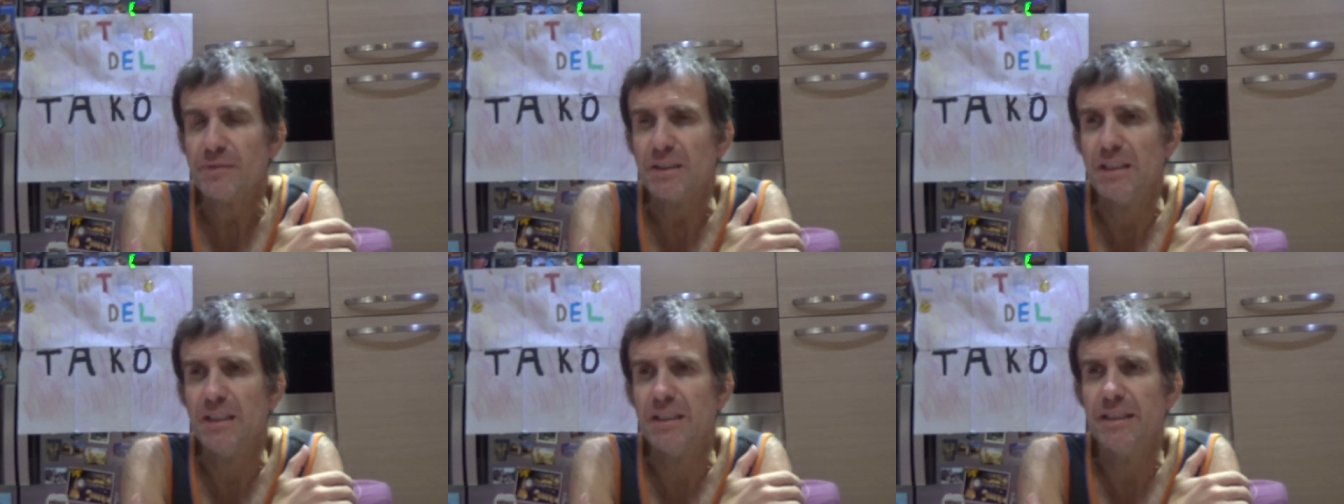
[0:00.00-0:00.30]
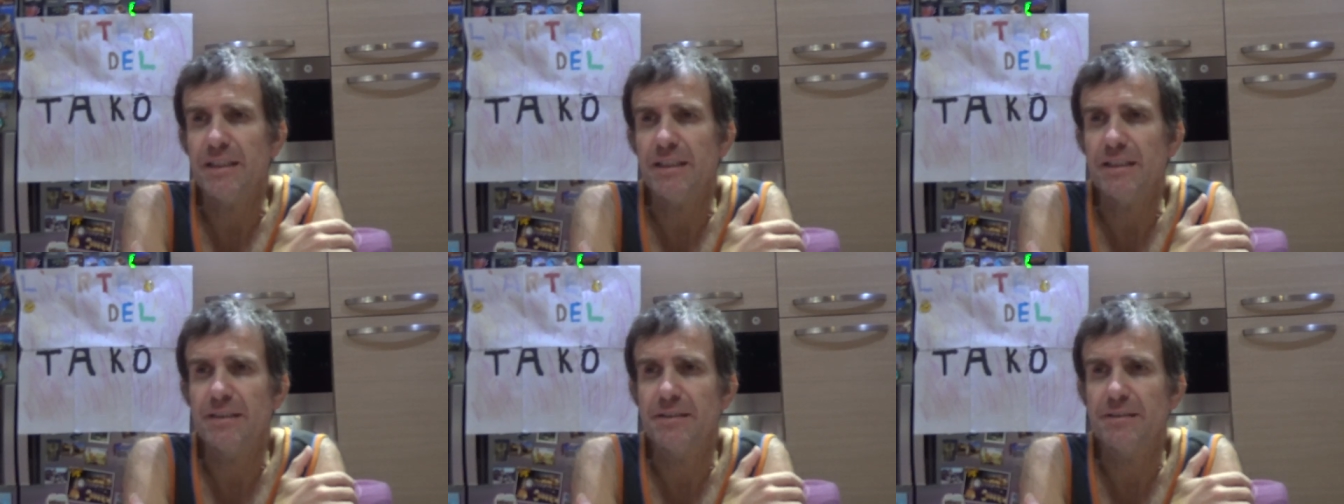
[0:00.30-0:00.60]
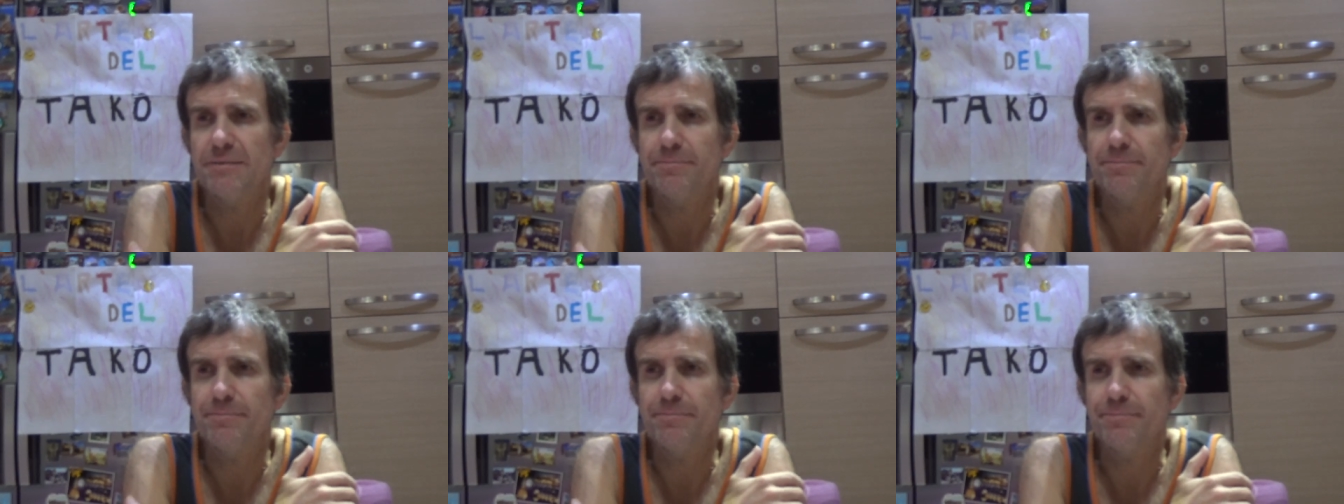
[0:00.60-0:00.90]

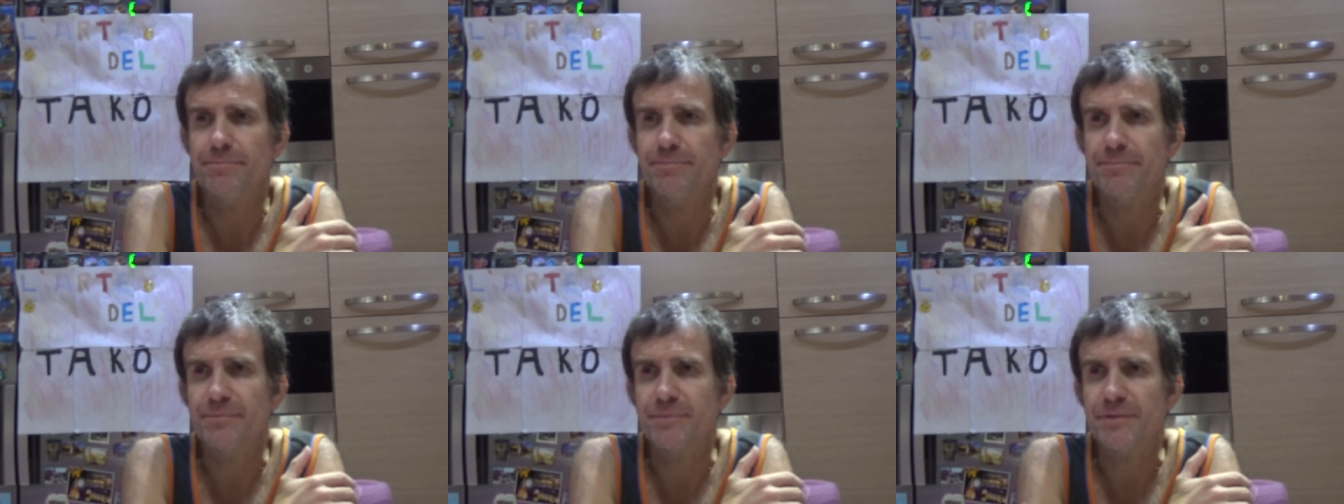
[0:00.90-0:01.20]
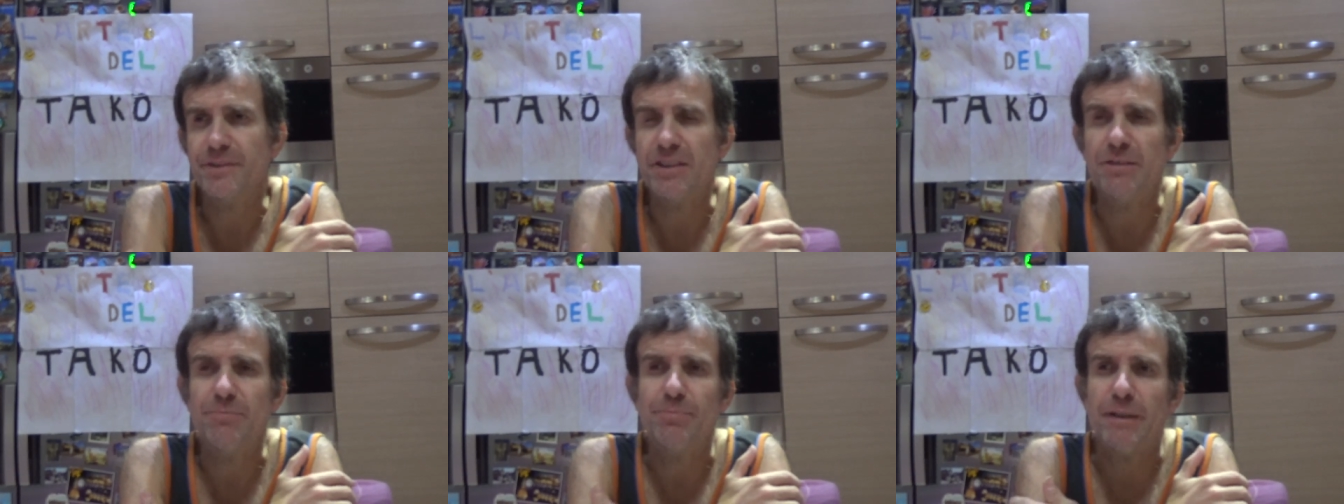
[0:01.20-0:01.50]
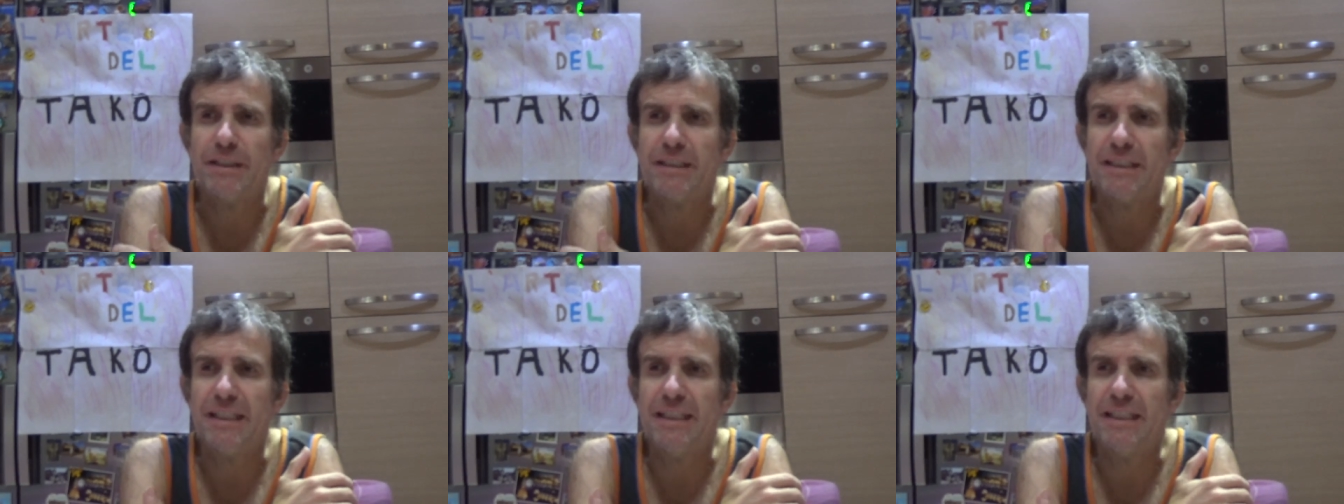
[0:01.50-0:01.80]
Ehm, sì,
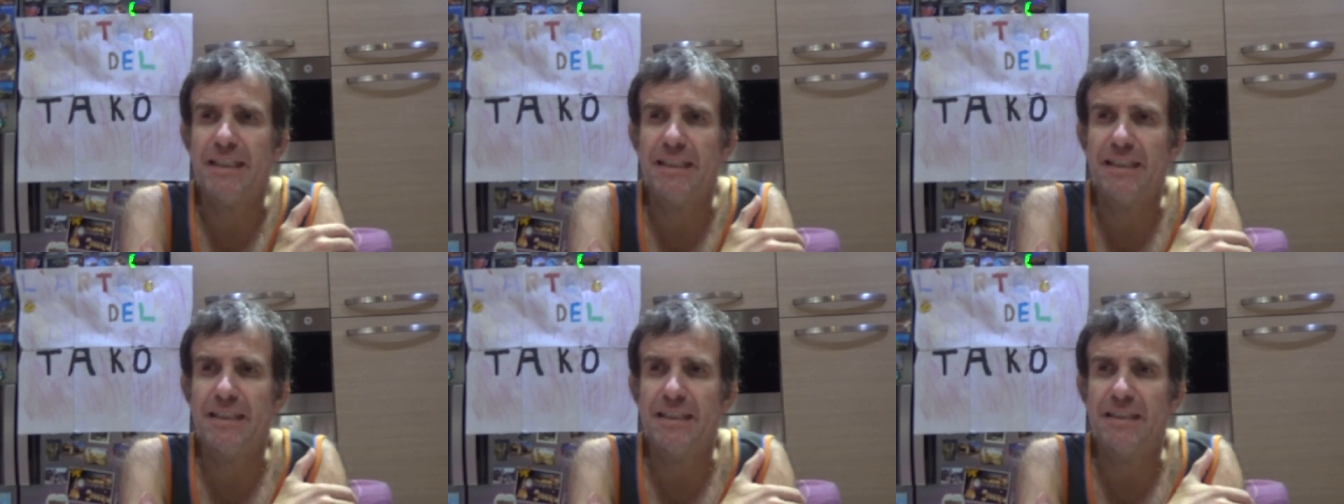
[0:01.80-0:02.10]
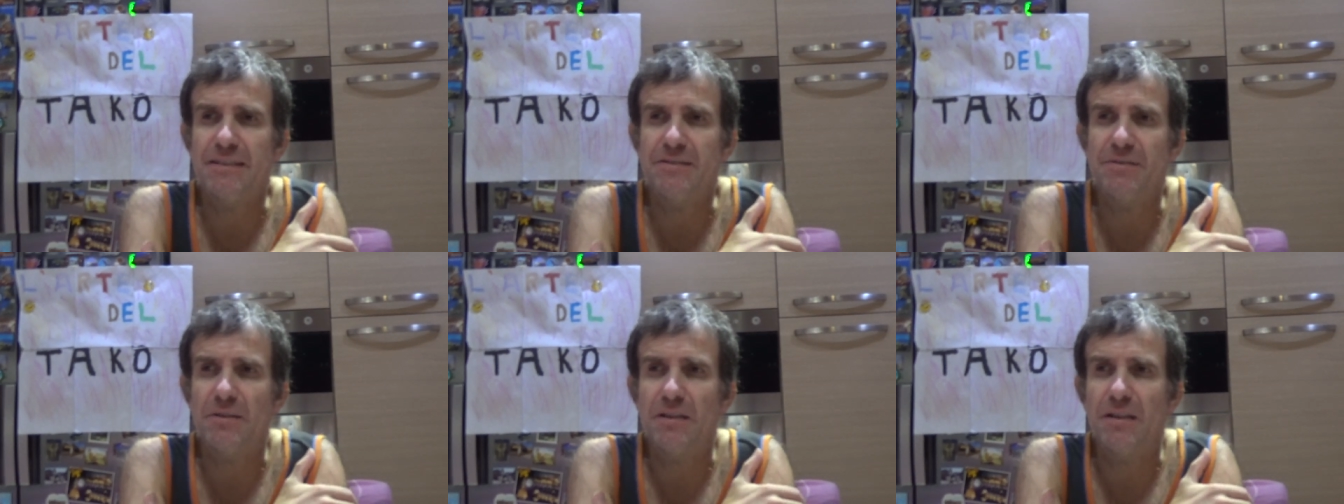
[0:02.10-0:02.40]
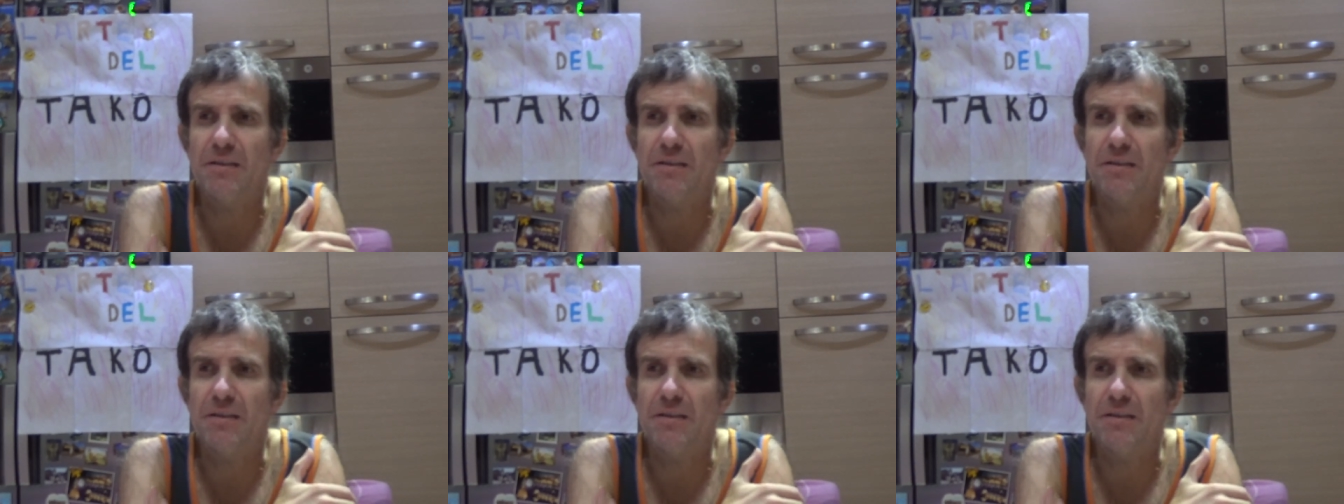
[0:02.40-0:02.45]
perché do-